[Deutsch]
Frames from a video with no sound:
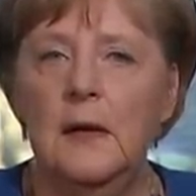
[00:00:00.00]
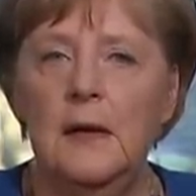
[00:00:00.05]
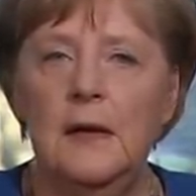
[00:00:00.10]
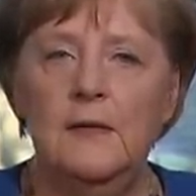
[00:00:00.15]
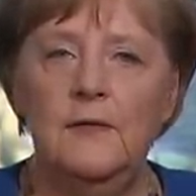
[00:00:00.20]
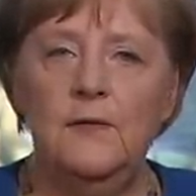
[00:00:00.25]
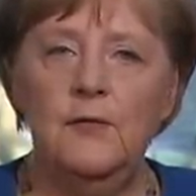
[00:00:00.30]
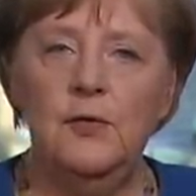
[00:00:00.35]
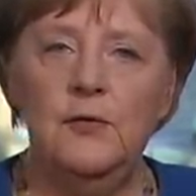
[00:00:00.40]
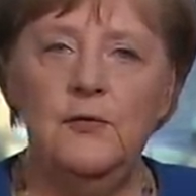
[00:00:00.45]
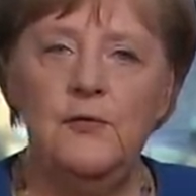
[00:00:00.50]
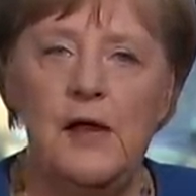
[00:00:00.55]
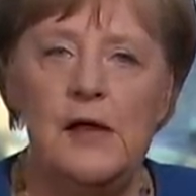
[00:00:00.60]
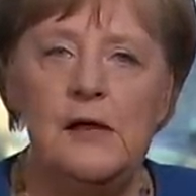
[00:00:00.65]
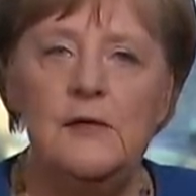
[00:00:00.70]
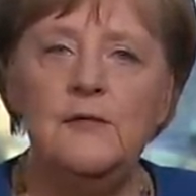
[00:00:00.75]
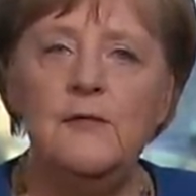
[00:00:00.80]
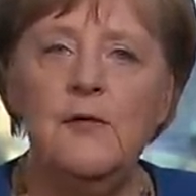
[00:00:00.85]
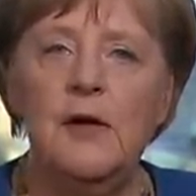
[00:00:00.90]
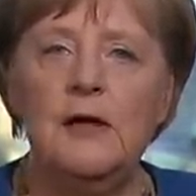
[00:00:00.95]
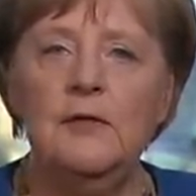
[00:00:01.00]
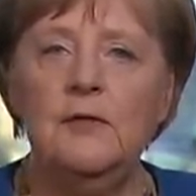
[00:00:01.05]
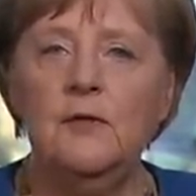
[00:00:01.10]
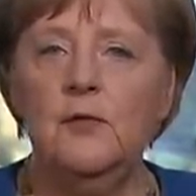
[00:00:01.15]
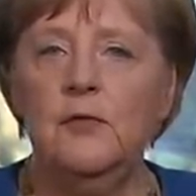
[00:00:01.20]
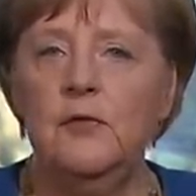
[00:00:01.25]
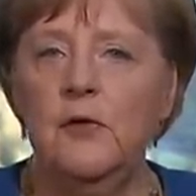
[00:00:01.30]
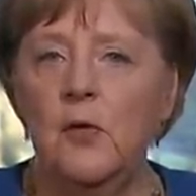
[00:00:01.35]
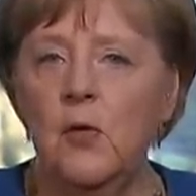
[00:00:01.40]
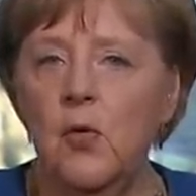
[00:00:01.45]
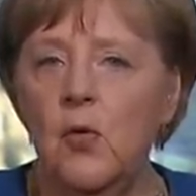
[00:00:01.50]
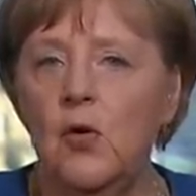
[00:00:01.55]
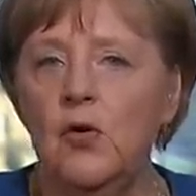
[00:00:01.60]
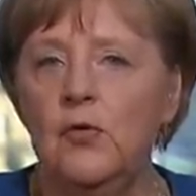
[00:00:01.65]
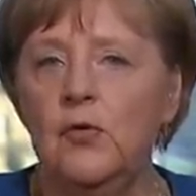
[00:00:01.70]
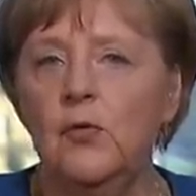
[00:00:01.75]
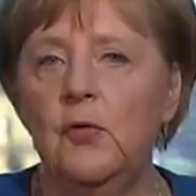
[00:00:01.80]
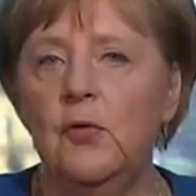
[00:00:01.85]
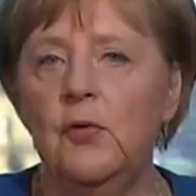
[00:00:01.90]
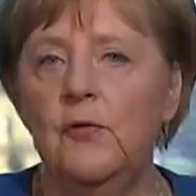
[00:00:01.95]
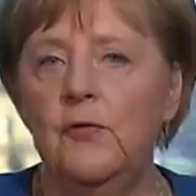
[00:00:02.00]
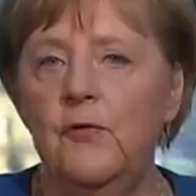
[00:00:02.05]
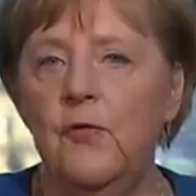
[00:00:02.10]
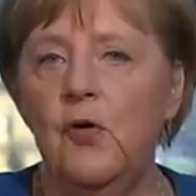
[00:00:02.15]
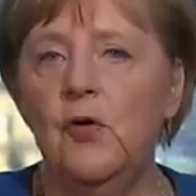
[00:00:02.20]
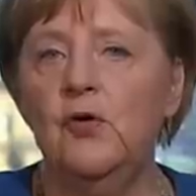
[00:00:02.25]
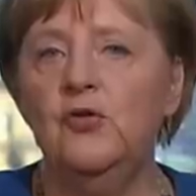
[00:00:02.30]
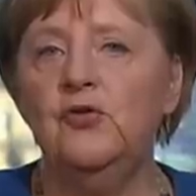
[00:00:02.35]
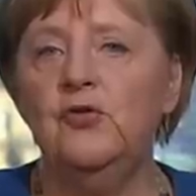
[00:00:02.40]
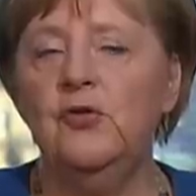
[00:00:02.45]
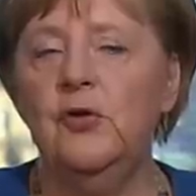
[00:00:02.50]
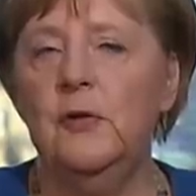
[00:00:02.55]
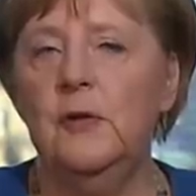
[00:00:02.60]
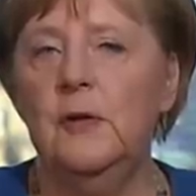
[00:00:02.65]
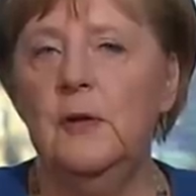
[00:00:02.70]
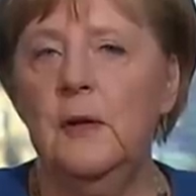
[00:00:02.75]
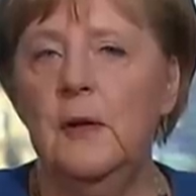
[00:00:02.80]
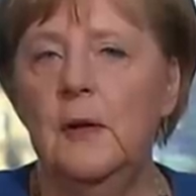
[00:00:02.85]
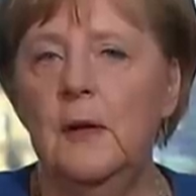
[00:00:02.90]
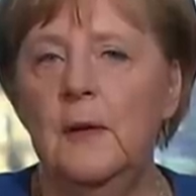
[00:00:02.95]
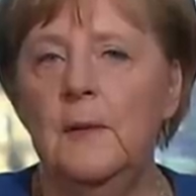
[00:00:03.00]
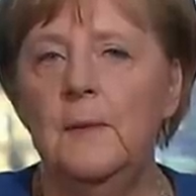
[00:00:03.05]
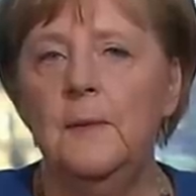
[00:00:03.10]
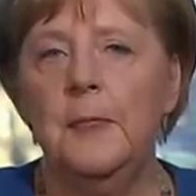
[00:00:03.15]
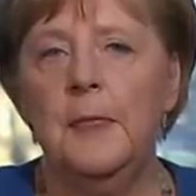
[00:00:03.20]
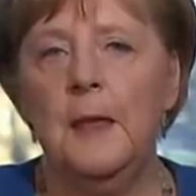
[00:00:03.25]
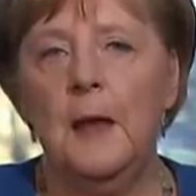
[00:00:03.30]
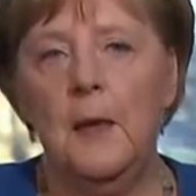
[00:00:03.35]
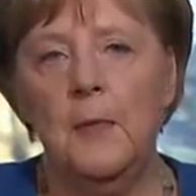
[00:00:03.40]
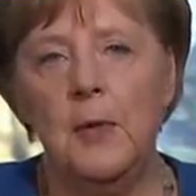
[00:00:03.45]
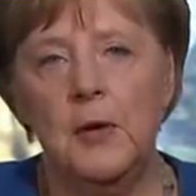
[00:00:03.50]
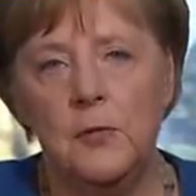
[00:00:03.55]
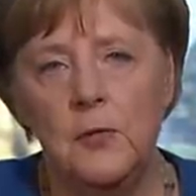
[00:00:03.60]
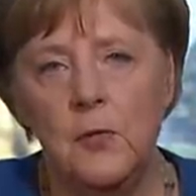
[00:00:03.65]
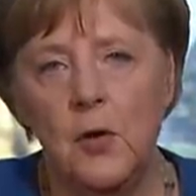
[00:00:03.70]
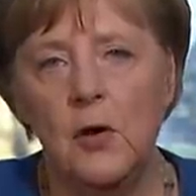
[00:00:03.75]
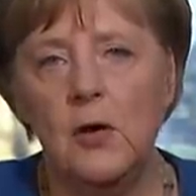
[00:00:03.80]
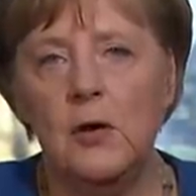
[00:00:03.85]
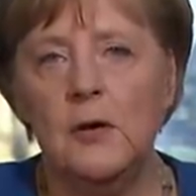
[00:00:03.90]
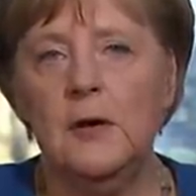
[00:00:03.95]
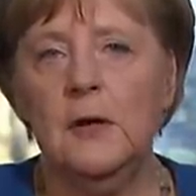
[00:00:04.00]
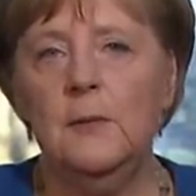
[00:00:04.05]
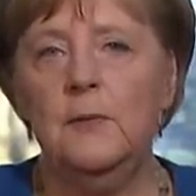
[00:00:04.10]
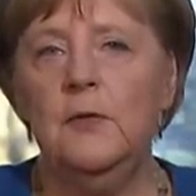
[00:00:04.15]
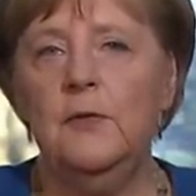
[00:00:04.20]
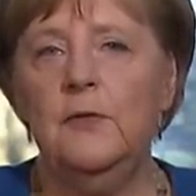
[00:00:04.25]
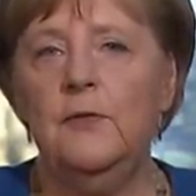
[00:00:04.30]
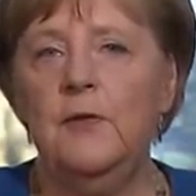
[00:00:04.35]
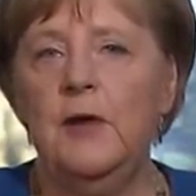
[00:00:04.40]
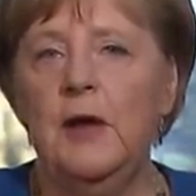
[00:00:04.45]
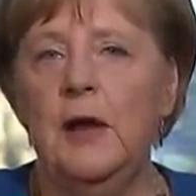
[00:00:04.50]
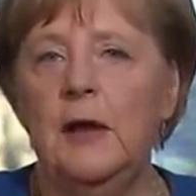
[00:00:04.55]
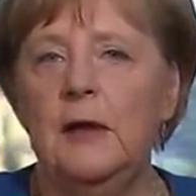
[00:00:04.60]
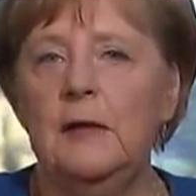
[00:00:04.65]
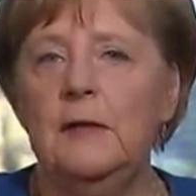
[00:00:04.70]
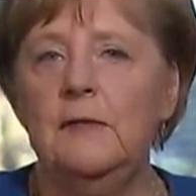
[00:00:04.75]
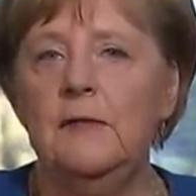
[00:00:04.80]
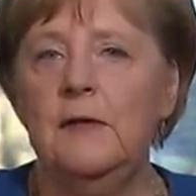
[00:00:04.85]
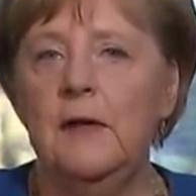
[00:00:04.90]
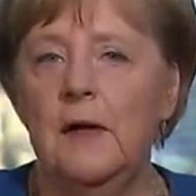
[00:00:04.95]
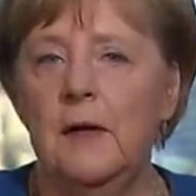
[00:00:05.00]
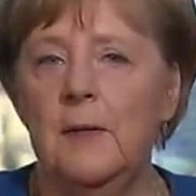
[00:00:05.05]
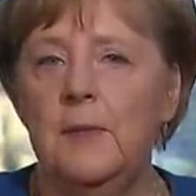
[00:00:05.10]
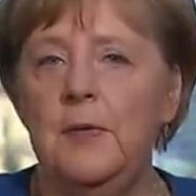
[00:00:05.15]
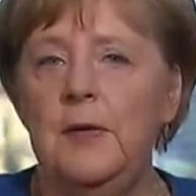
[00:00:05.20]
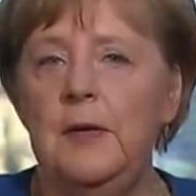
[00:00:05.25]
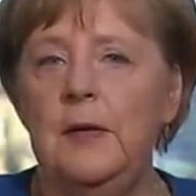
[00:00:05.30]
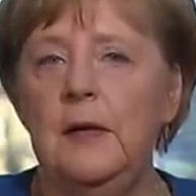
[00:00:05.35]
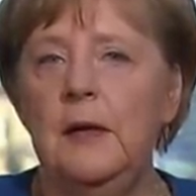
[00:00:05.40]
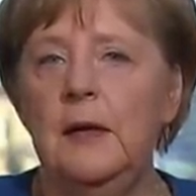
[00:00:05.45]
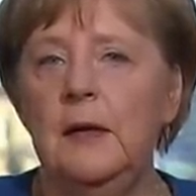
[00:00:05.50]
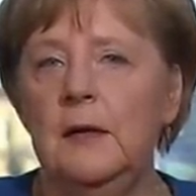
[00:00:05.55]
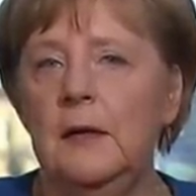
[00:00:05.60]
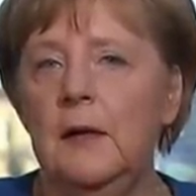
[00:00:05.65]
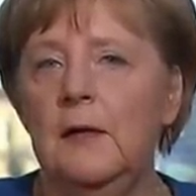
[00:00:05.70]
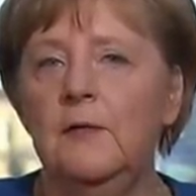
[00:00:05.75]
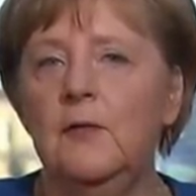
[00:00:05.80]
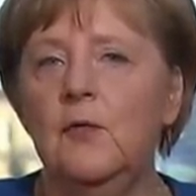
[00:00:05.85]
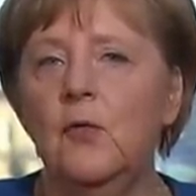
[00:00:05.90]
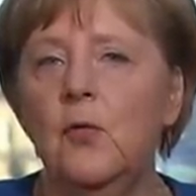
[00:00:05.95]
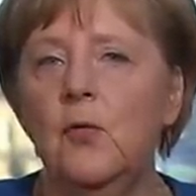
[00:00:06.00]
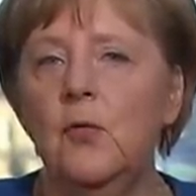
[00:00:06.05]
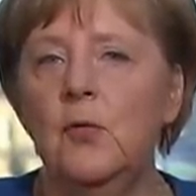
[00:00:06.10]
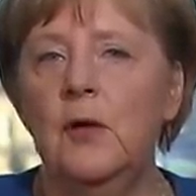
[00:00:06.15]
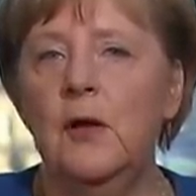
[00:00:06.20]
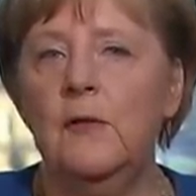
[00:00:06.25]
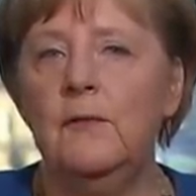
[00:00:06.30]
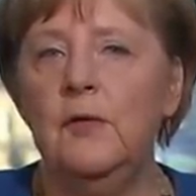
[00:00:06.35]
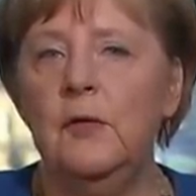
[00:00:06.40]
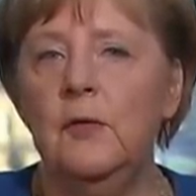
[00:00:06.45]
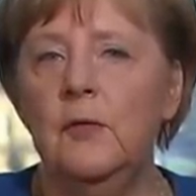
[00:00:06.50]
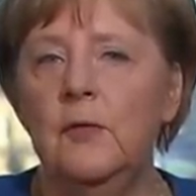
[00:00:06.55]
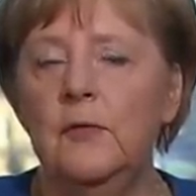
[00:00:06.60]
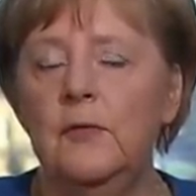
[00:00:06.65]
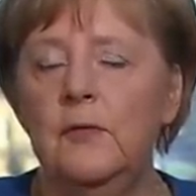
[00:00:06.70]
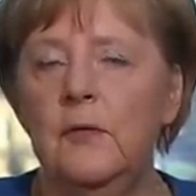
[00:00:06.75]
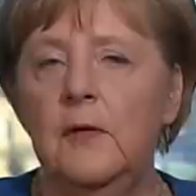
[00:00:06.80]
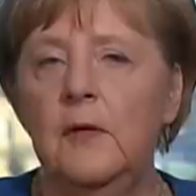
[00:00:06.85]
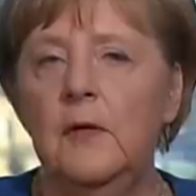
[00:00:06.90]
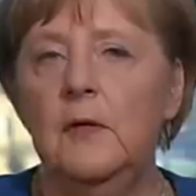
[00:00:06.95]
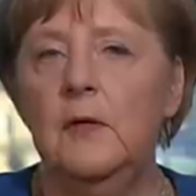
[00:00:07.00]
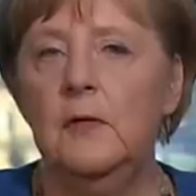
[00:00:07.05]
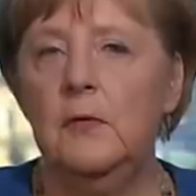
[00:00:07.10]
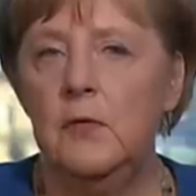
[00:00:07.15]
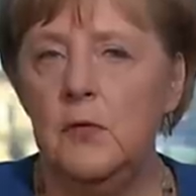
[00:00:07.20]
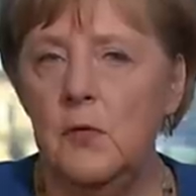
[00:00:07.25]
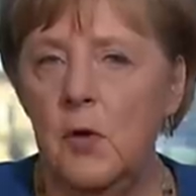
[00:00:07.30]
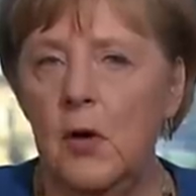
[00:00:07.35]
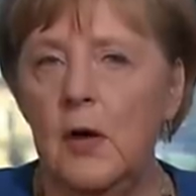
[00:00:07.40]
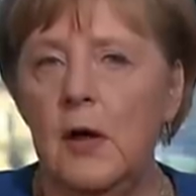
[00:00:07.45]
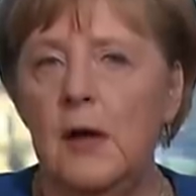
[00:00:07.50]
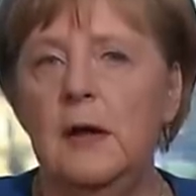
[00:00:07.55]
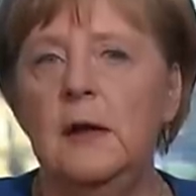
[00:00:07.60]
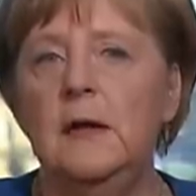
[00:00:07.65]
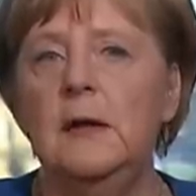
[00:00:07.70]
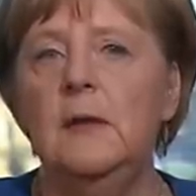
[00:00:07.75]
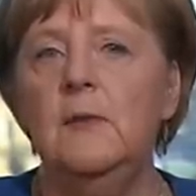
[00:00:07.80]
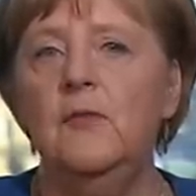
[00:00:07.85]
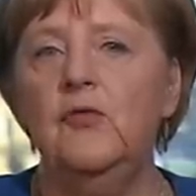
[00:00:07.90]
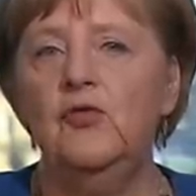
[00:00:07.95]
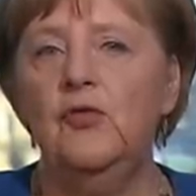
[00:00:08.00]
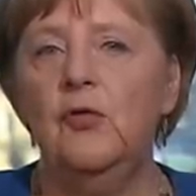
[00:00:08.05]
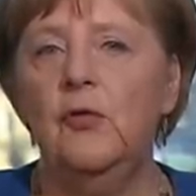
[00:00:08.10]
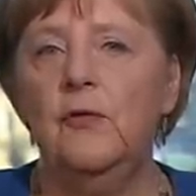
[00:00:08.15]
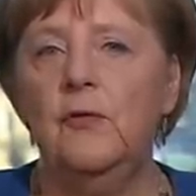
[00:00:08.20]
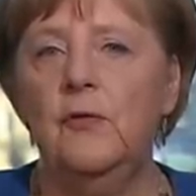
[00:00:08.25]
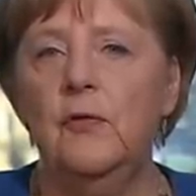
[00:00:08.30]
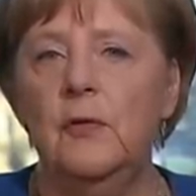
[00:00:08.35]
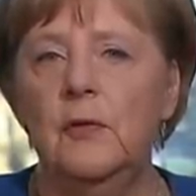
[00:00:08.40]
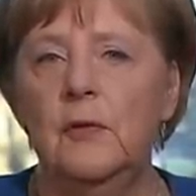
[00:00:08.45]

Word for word: Es wird weltweit unter Hochdruck geforscht, aber noch gibt es weder eine Therapie gegen das Coronavirus noch einen Impfstoff.